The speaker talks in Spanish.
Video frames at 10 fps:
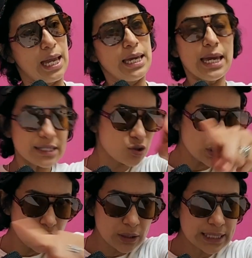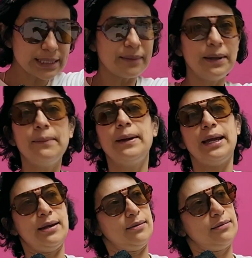Y eso es lo que se
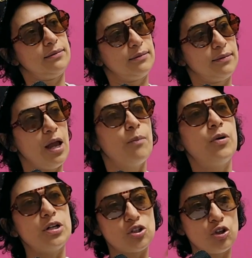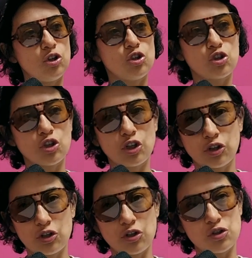vive. Por eso
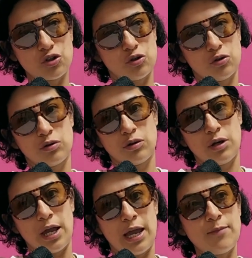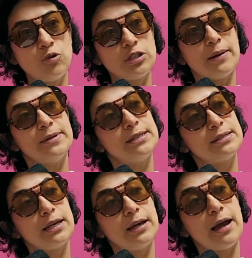nosotros hemos a
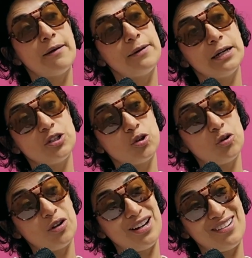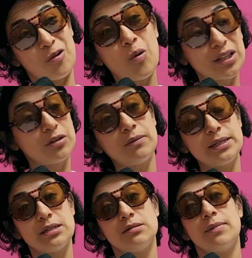veces que haber hecho cuatro
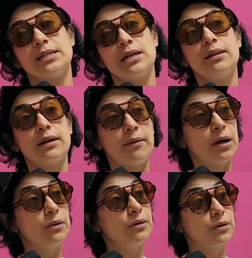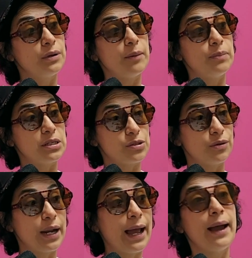veces más el trabajo que una
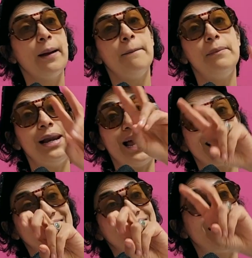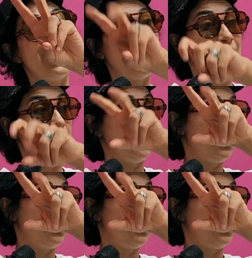persona blanca,